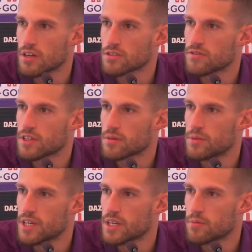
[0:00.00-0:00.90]
cose fatte
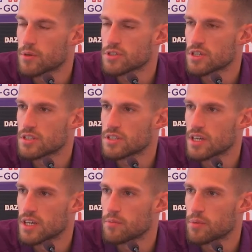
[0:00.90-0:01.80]
bene, progetti
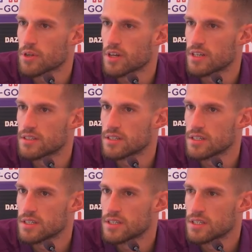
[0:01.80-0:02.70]
seri, importanti.
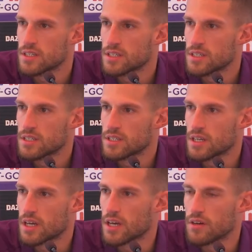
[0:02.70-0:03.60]

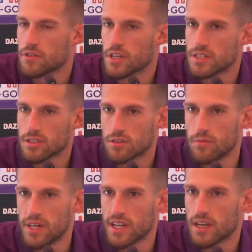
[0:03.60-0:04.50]
Eh, a Firenze sto
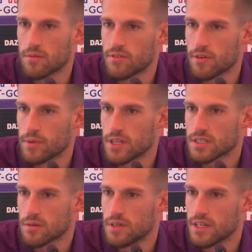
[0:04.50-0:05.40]
bene, la mia famiglia
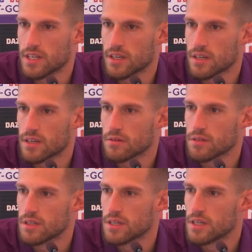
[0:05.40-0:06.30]
sta bene,
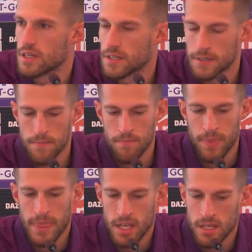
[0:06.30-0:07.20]
quindi
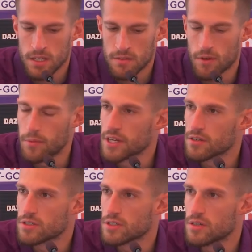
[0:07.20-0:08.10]
va bene
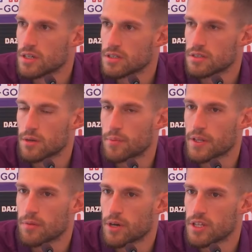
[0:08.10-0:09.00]
così. Ti
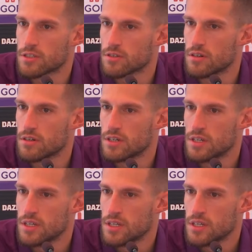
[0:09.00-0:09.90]
ripeto, poi adesso
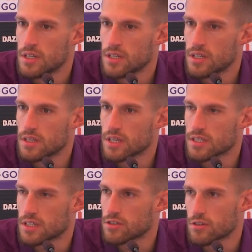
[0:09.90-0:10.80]
in
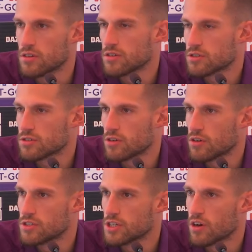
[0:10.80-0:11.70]
testa ho solo
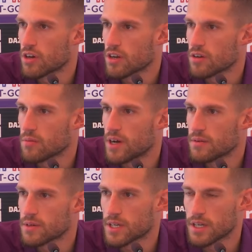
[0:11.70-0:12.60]
il ginocchio, è normale
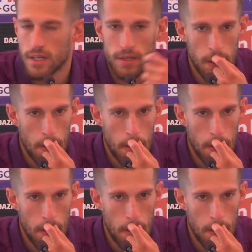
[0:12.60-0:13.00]
perché